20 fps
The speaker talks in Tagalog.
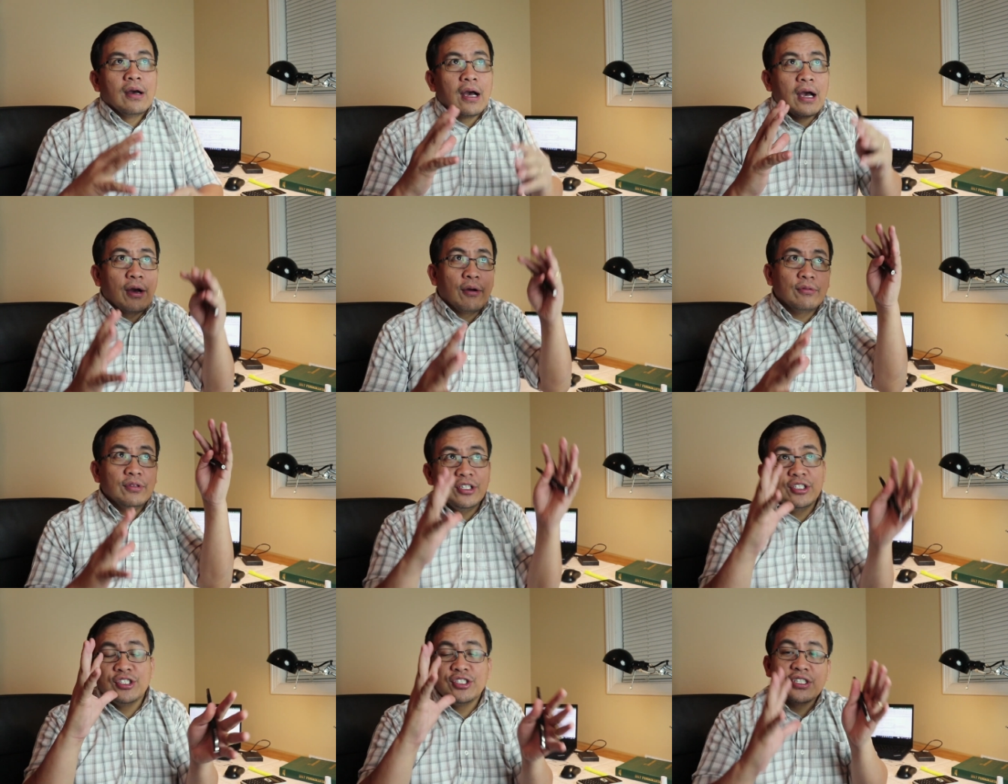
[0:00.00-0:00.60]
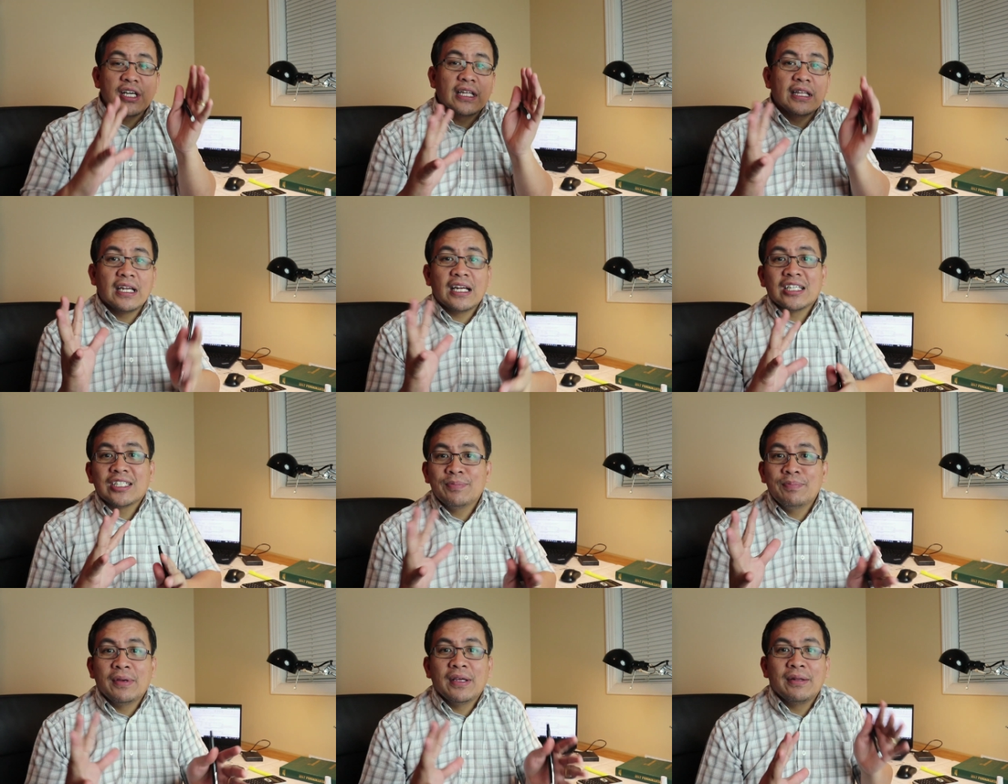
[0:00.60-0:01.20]
how this channel
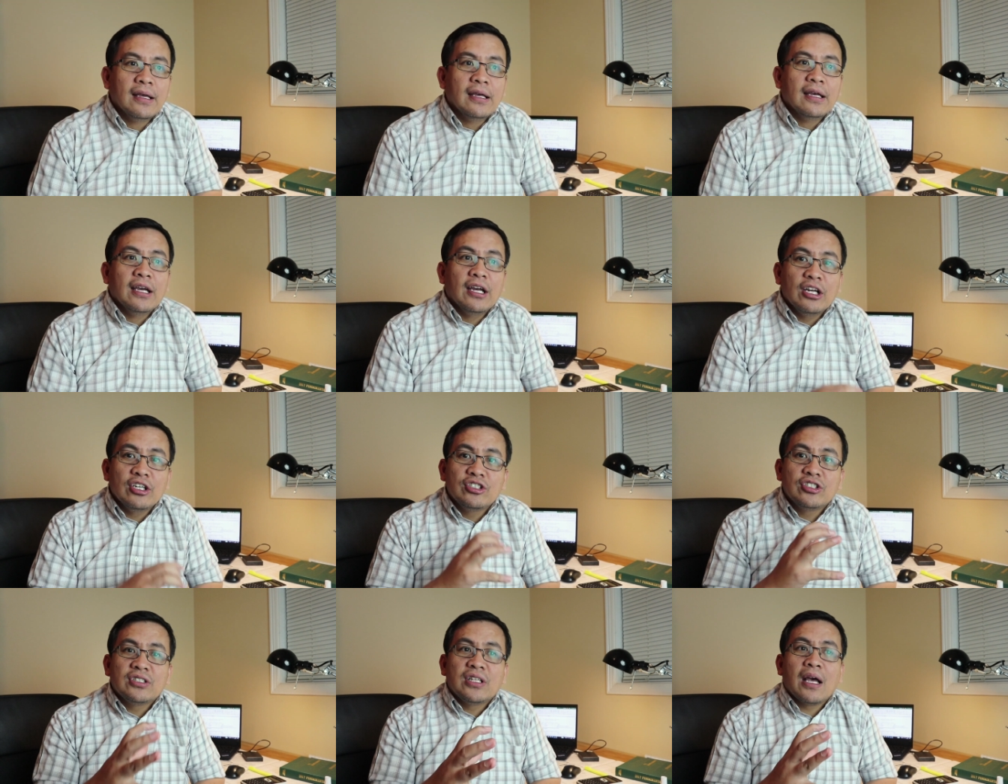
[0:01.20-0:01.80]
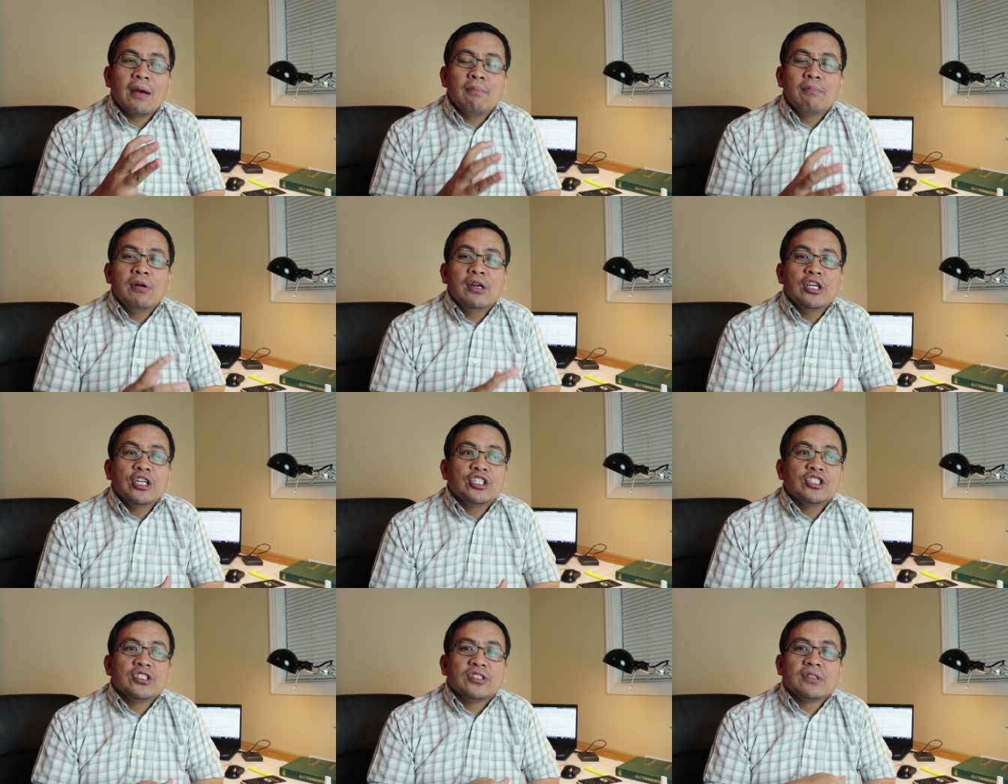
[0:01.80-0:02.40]
has been
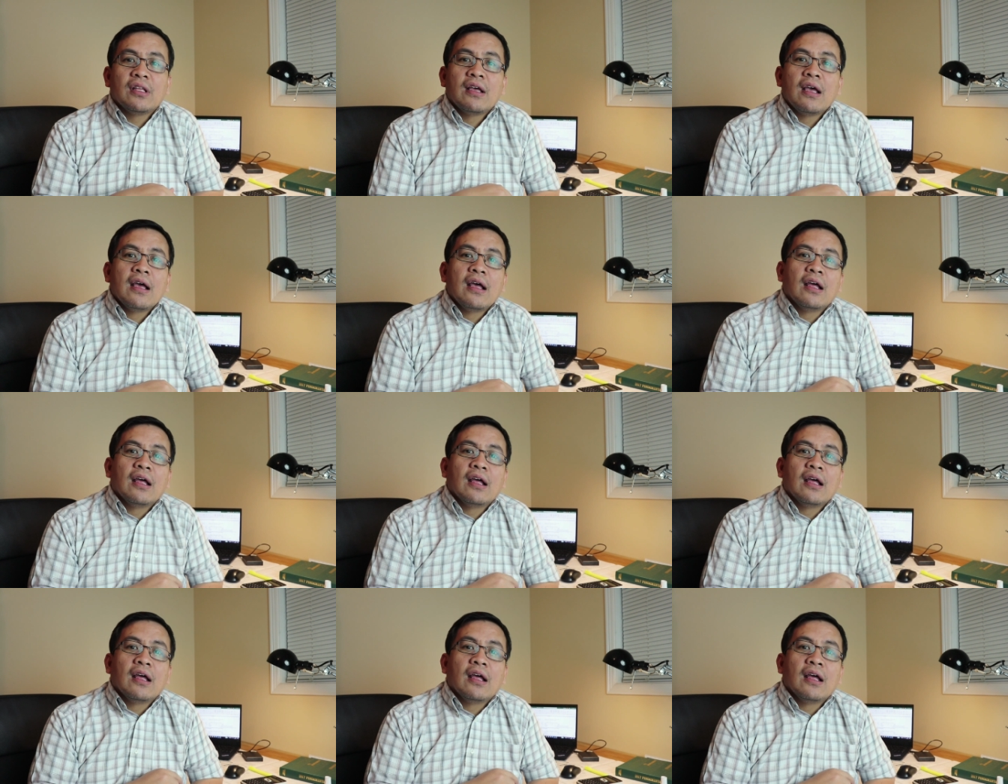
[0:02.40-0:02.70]
established